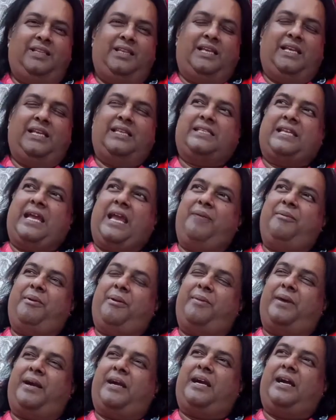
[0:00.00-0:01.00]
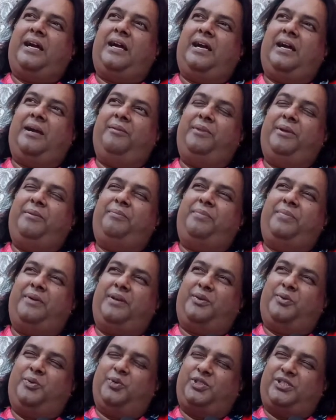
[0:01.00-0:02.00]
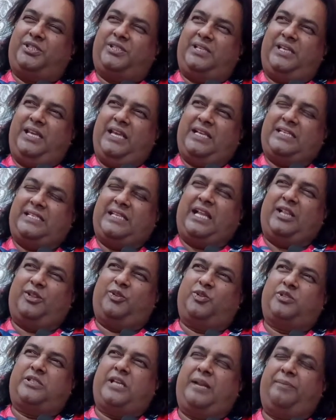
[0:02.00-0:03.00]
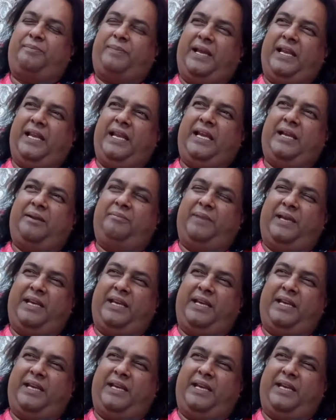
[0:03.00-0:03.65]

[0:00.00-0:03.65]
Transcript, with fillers: देखिए साईं बाबा का अभी कुछ एक साल दो साल पहले